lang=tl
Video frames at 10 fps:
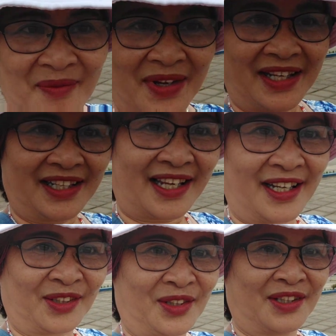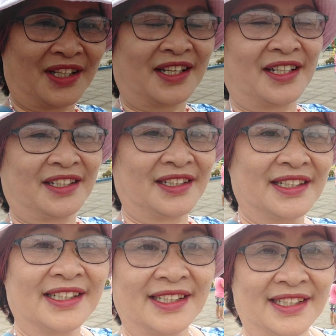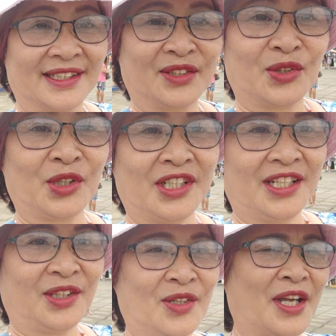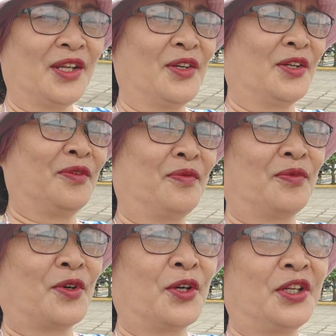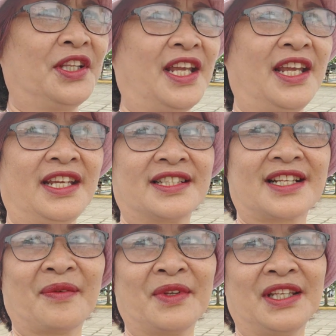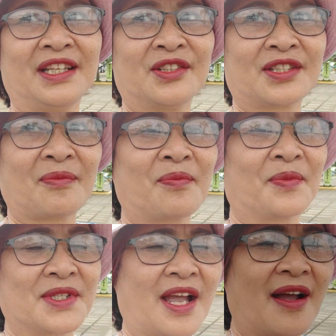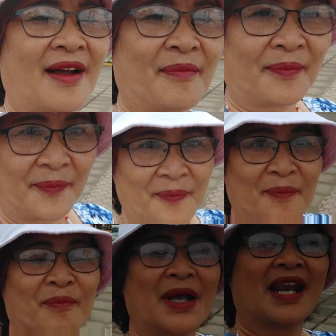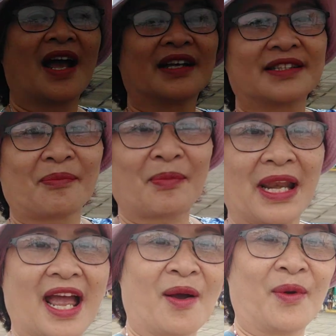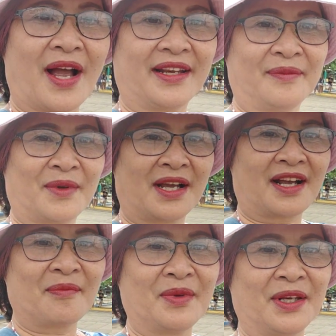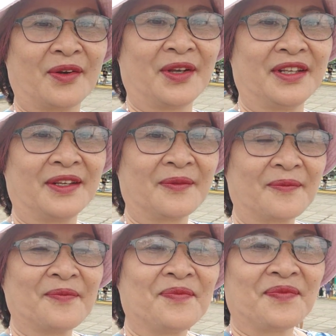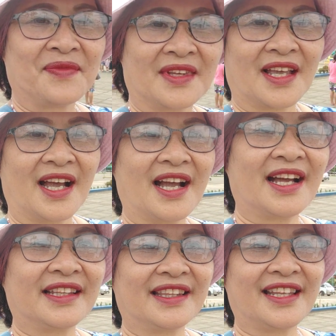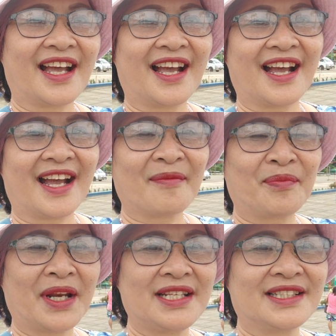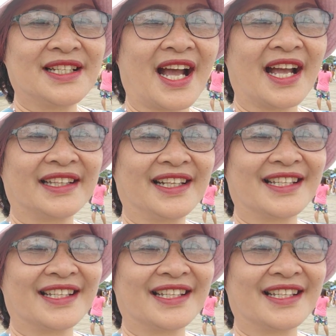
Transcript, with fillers: kami na nag, nag tour dito ngayon. Four days kami dito sa, sa, pala, sa Palawan, mga Kapinoy. At uh, praise God